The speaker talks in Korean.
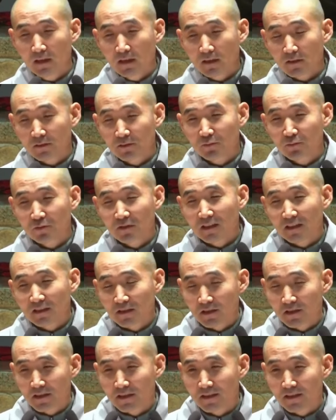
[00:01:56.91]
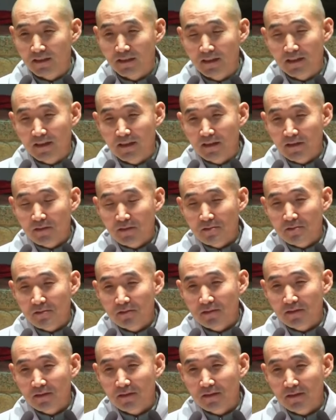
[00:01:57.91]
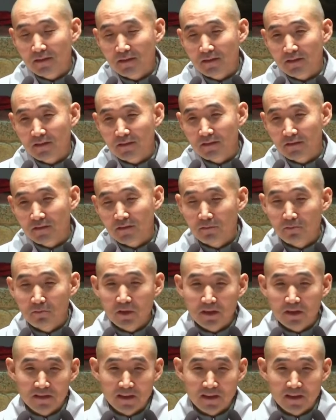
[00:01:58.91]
그래서 우리 같이 천배,